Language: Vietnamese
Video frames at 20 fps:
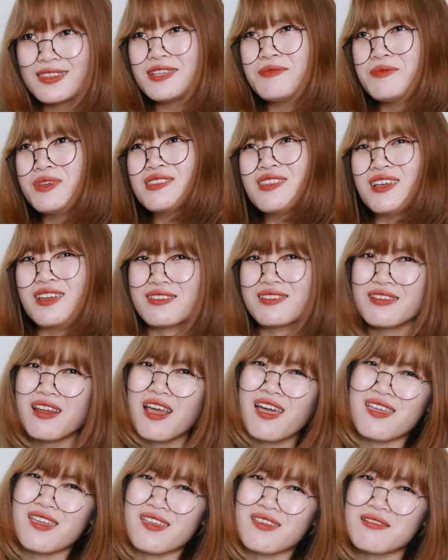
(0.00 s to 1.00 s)
Thì mình thấy
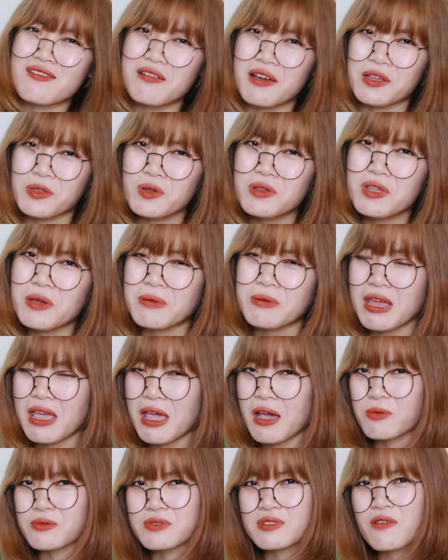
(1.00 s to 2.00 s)
đầy người tốt nghiệp đại
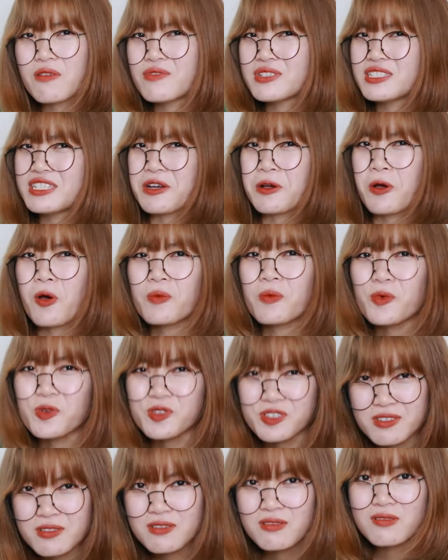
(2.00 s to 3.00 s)
học xong vẫn trẻ con
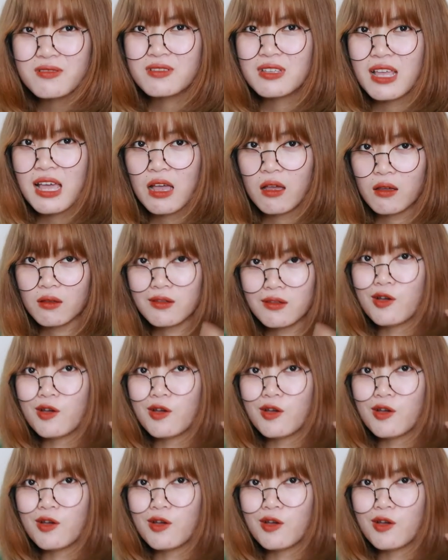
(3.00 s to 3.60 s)
vừa sừ ra.